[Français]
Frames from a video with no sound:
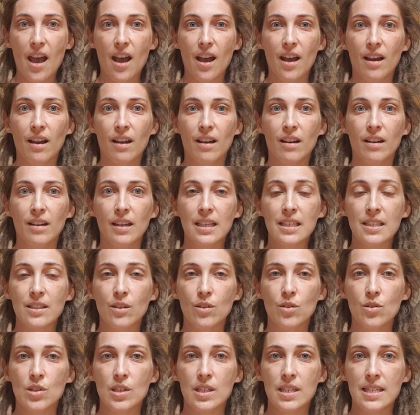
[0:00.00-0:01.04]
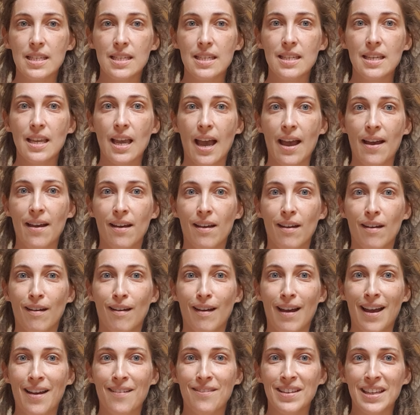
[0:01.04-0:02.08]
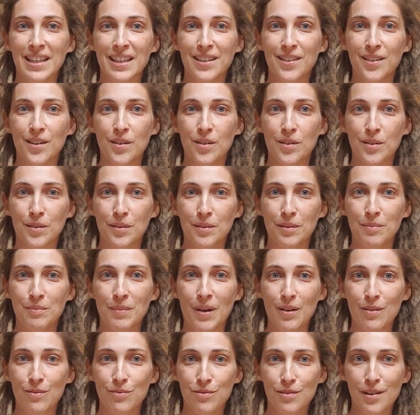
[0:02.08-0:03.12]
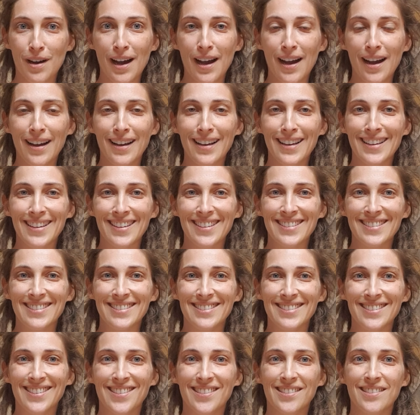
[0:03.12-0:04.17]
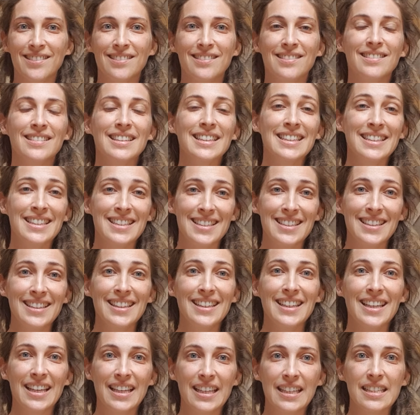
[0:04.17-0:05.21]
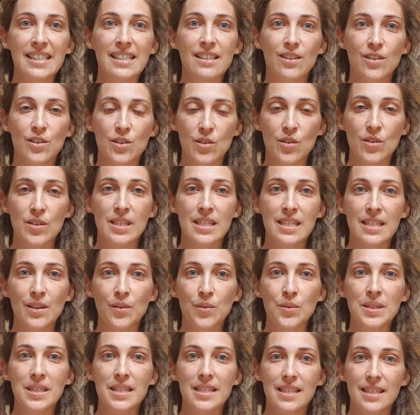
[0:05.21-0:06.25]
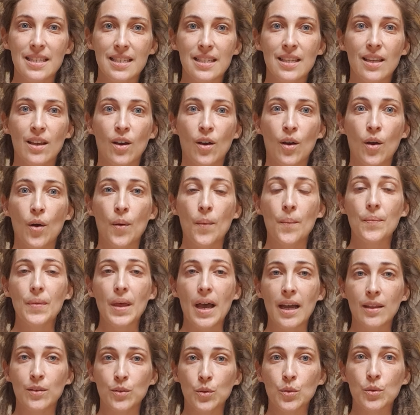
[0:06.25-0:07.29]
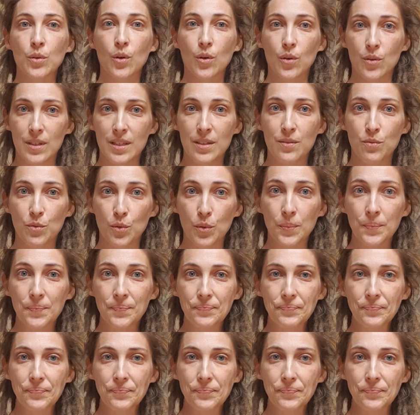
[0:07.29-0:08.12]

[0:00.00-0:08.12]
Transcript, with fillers: Euh, et ce que je dis avec ma voix ici et ce que je dis aussi à d'autres niveaux.